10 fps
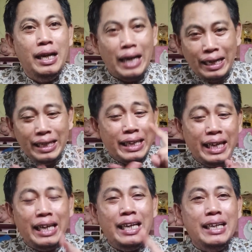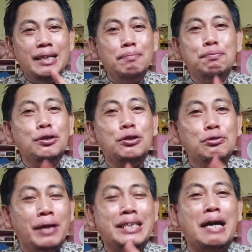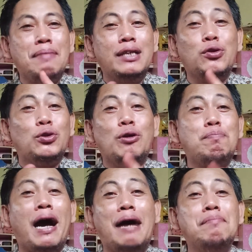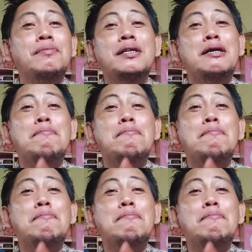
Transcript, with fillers: Lah niki butuh sama sampean kudu paham